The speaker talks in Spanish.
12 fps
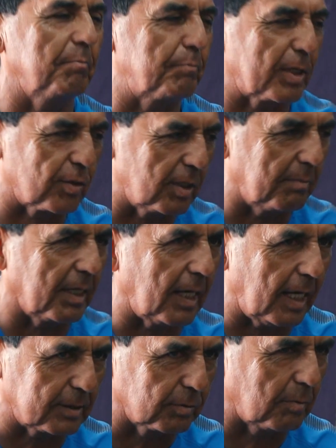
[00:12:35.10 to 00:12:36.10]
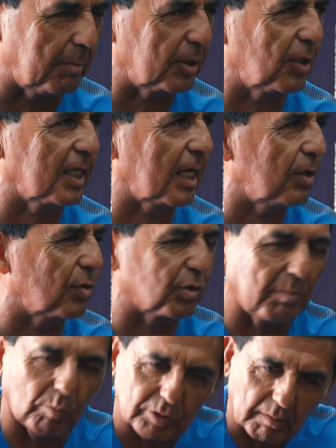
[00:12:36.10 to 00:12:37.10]
perdóname, hace un momento dije yo, no
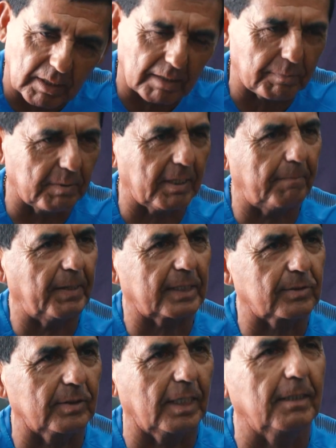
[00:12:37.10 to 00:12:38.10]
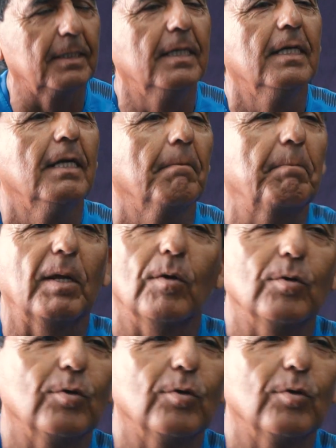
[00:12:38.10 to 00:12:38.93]
me gusta hablar en primera persona, pero